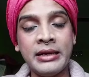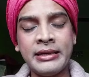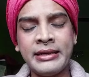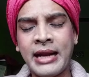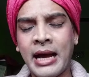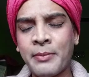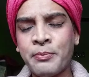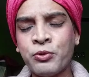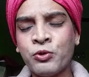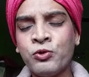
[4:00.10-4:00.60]

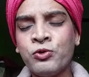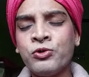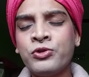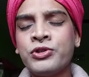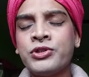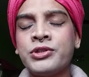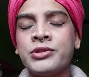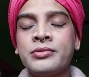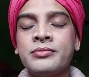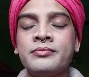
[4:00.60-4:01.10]
না পুরুষ
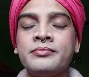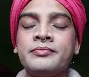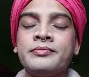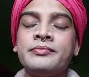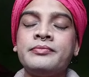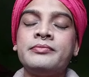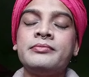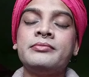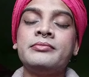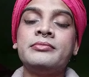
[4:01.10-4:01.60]

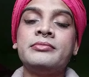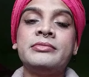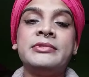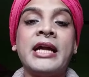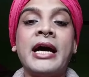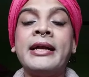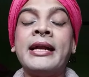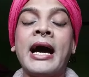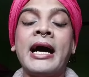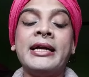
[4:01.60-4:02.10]

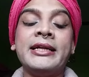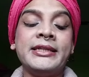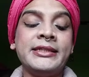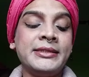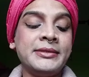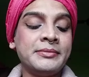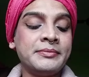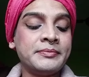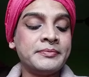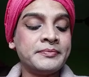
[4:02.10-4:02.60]
না নারী
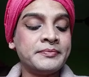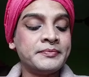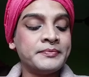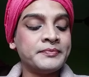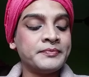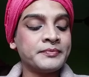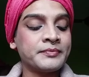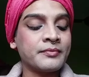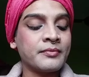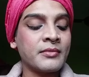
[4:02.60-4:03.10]

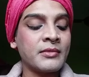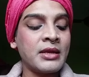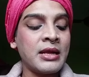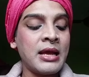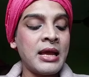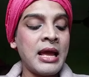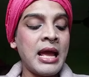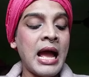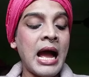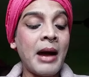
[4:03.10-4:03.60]

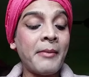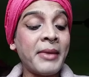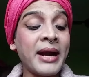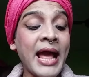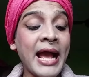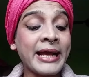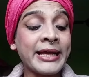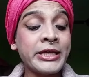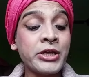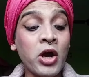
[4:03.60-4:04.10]
আমার
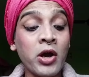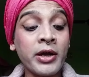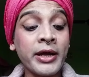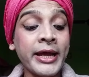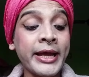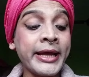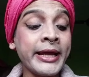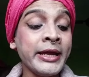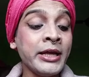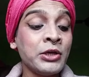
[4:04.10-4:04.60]
একই
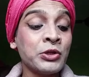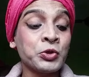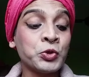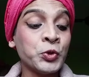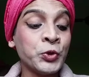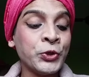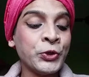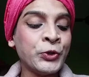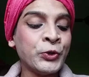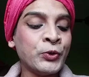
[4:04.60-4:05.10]
অঙ্গে
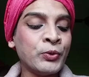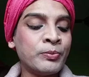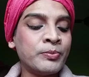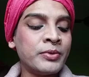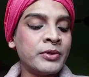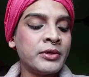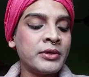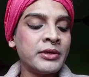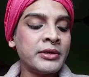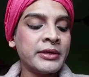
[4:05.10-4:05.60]
দুই রূপ
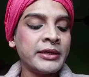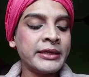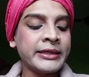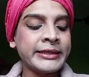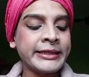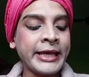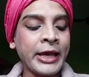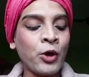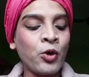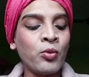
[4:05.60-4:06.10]

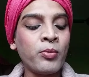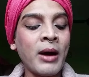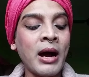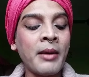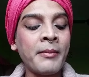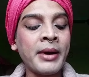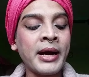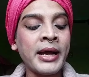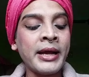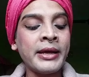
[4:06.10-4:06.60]
কেউ বা
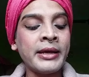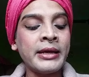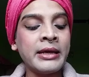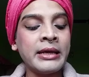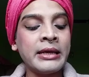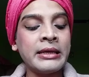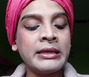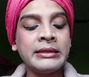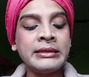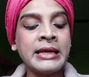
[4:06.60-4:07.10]
আমায়
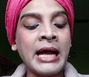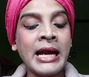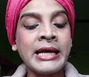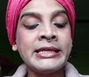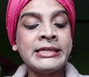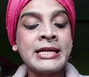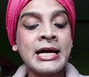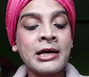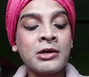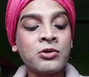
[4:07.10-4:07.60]

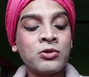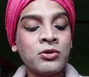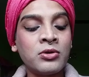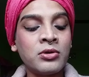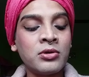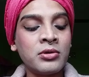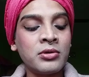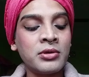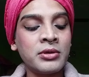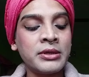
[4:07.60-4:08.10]
নারী রাখো
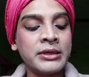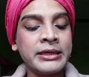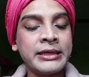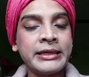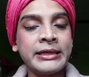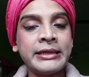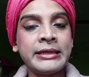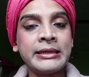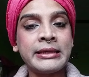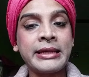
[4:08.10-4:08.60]

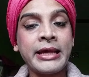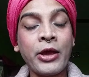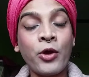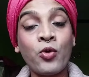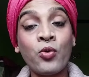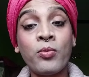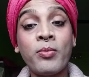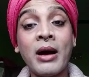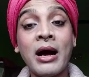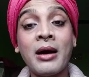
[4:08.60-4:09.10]
কেউ
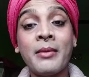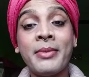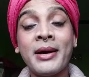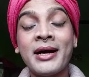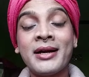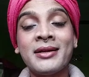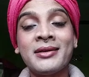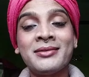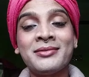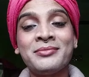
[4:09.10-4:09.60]
বা
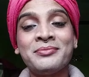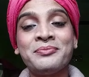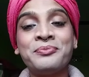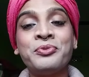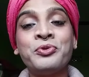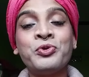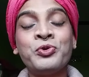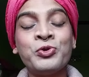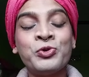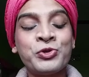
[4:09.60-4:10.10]
আবার
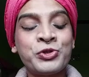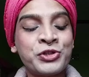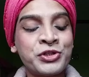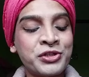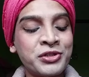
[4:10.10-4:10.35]
পুরুষ